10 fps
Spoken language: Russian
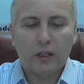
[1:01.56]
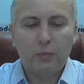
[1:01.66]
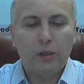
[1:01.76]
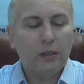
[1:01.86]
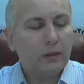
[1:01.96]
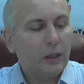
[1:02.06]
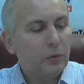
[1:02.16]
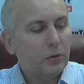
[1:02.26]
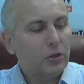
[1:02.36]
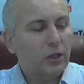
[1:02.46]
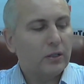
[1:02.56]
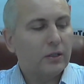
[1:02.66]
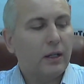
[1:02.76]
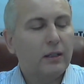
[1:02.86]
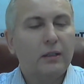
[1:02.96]
копеек дают сейчас
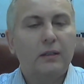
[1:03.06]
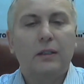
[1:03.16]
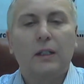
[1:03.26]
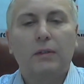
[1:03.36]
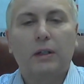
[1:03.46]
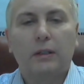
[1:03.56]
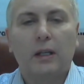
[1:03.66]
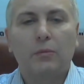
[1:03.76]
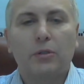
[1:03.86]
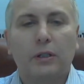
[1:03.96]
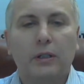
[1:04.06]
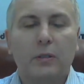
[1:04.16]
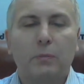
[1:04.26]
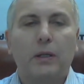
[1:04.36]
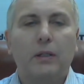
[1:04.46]
за 1 евро там же на
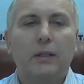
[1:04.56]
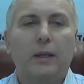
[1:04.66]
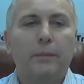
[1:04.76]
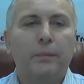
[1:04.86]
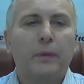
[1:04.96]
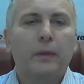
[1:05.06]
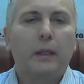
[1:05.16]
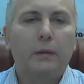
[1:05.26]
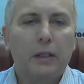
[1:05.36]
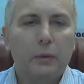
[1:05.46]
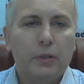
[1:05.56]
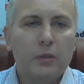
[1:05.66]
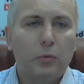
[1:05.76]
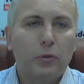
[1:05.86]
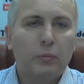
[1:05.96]
споте. Давайте
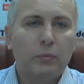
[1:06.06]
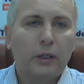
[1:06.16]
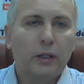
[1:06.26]
посмотрим на